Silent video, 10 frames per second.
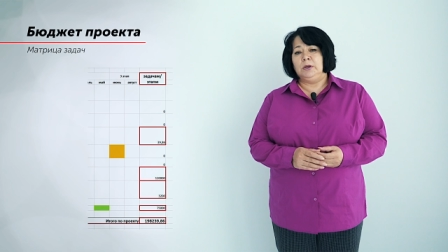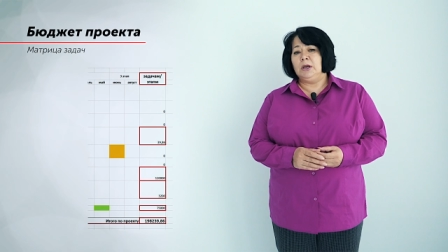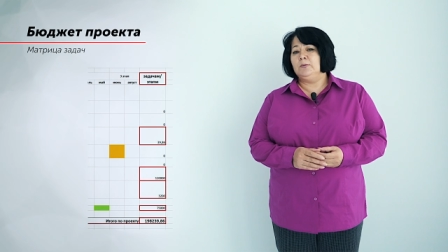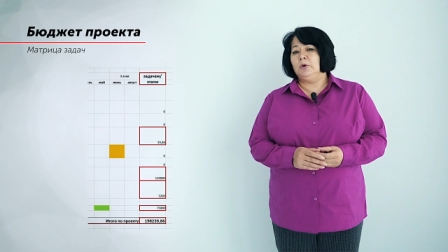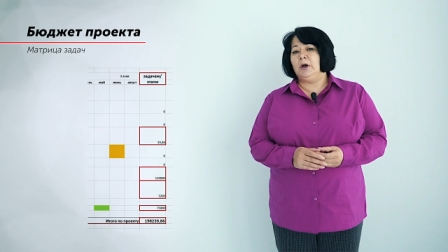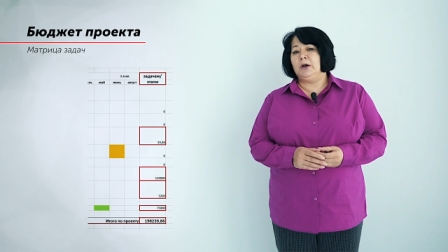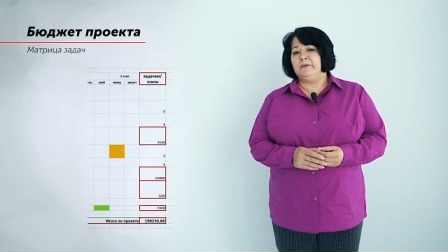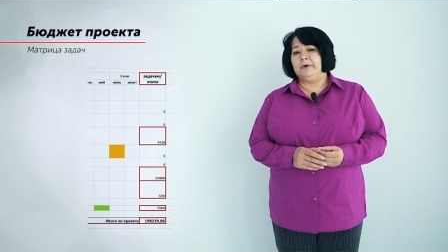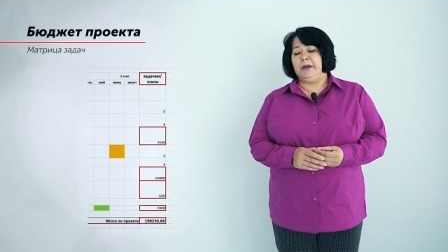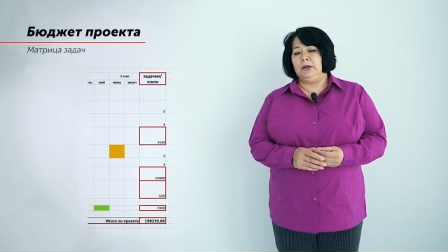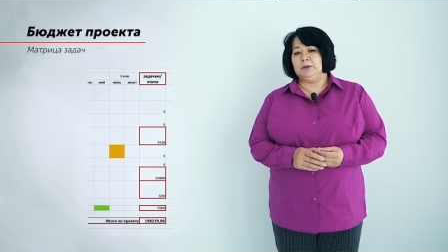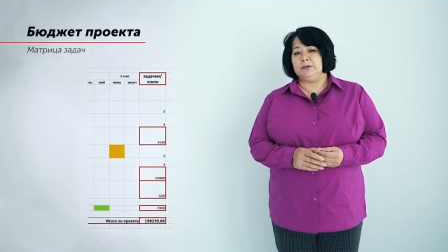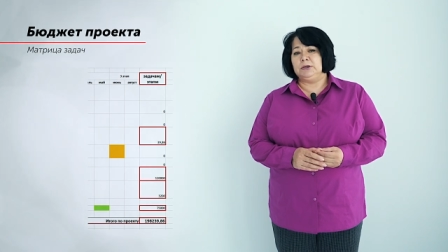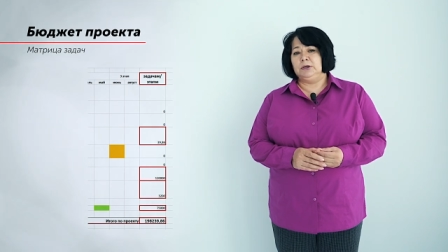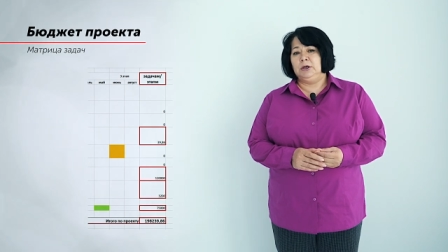Но я немного
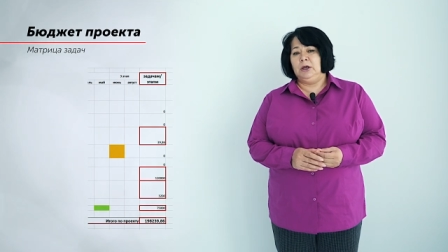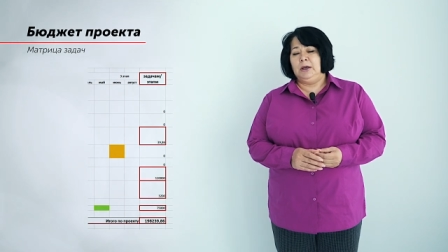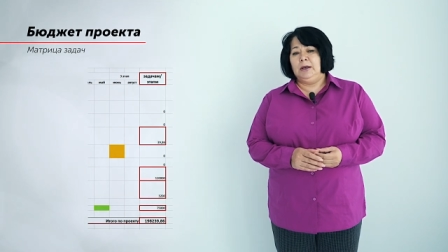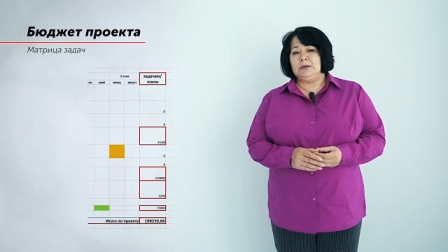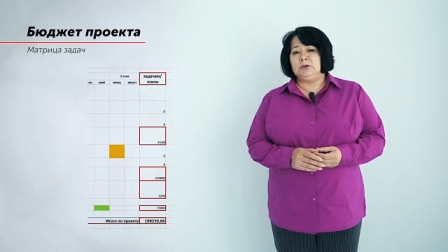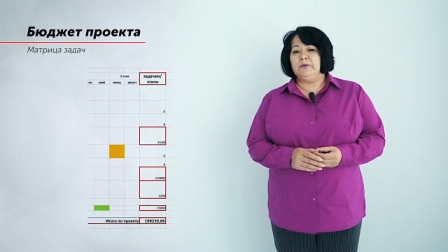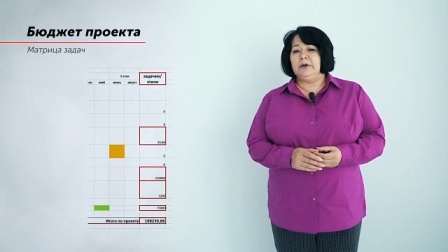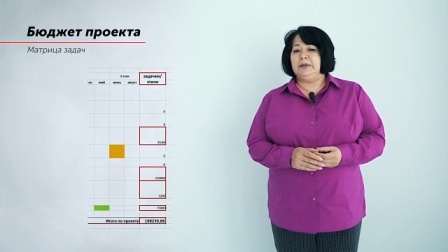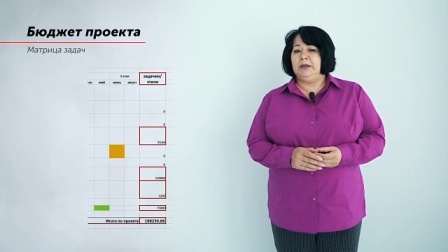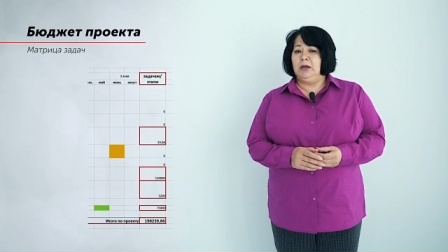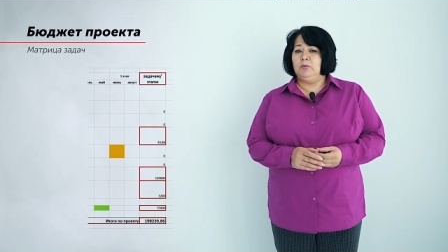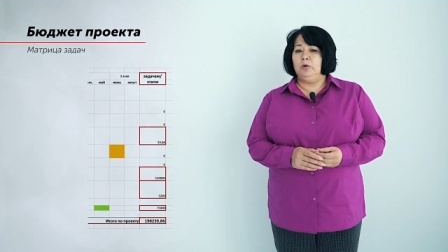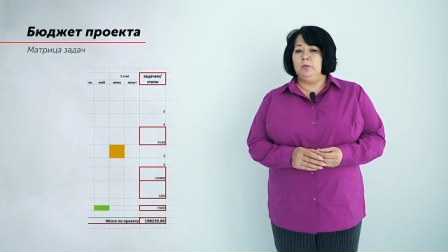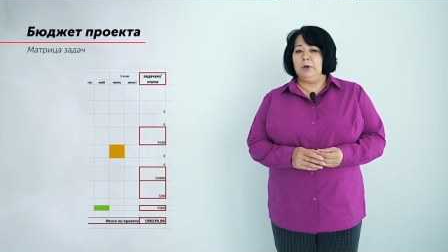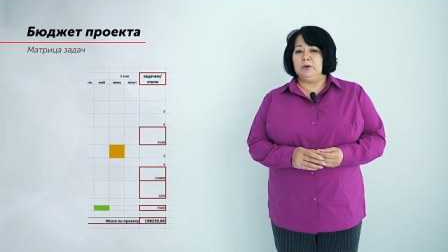оговорилась. Слово
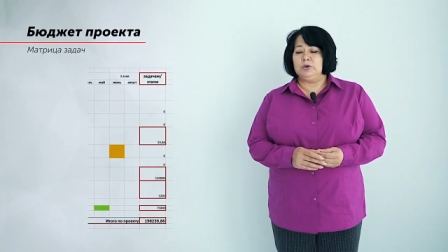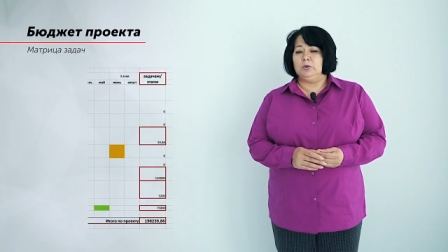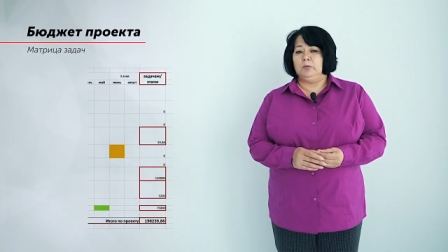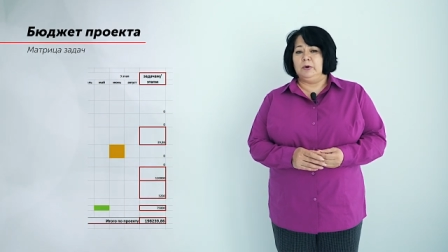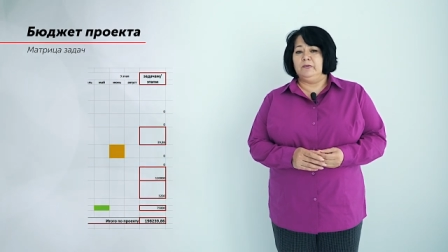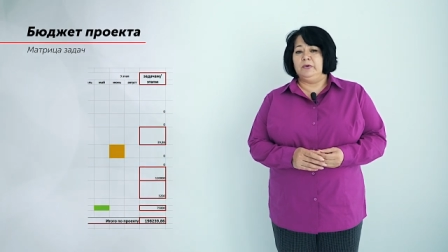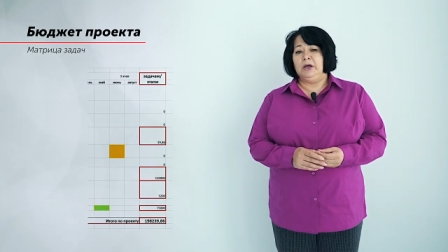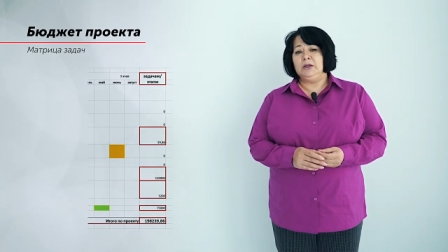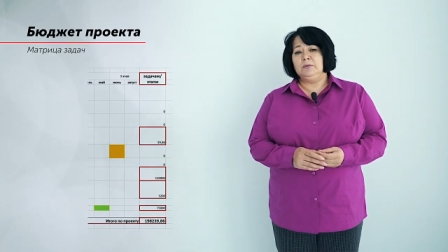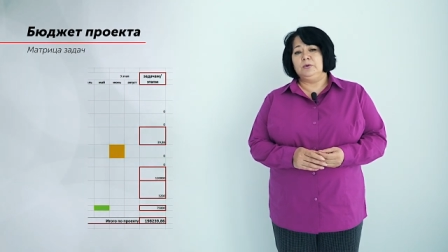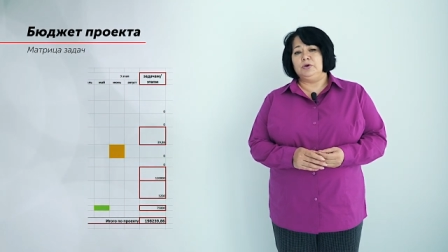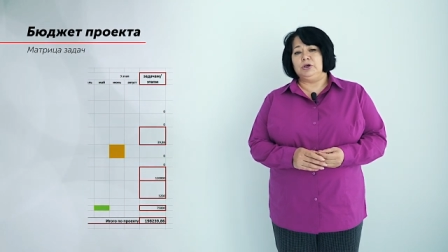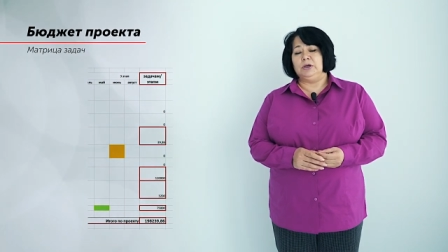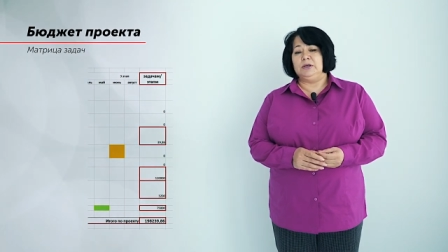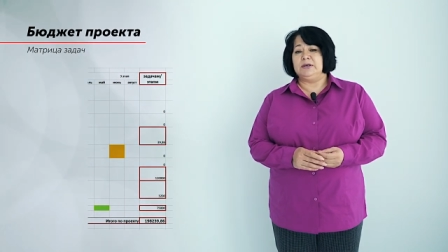«требуемая сумма» в данном
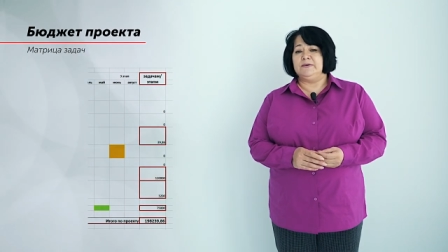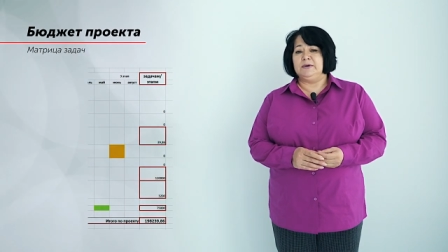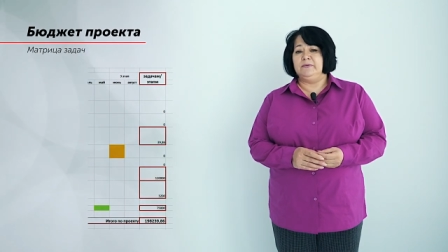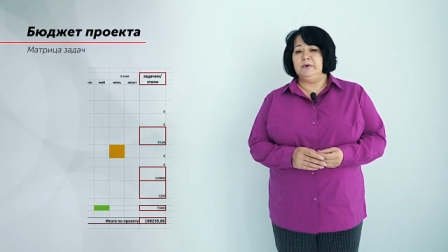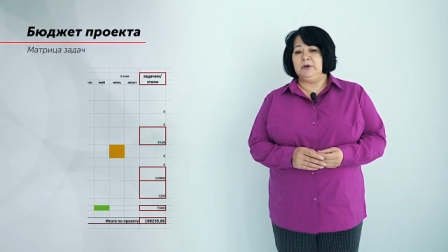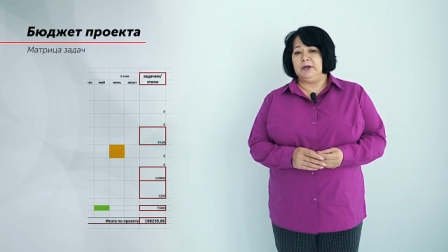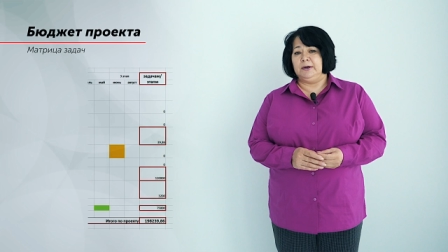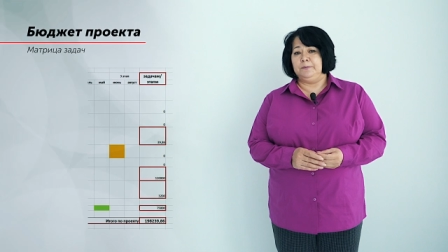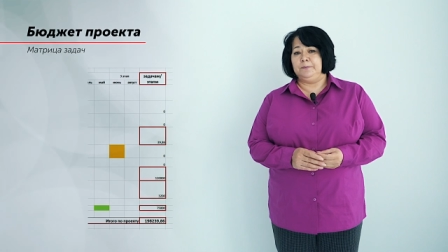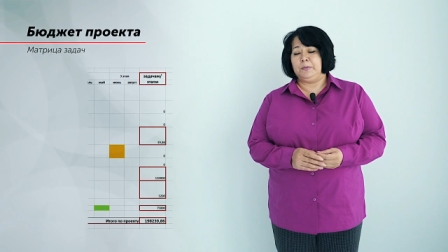случае не совсем верна.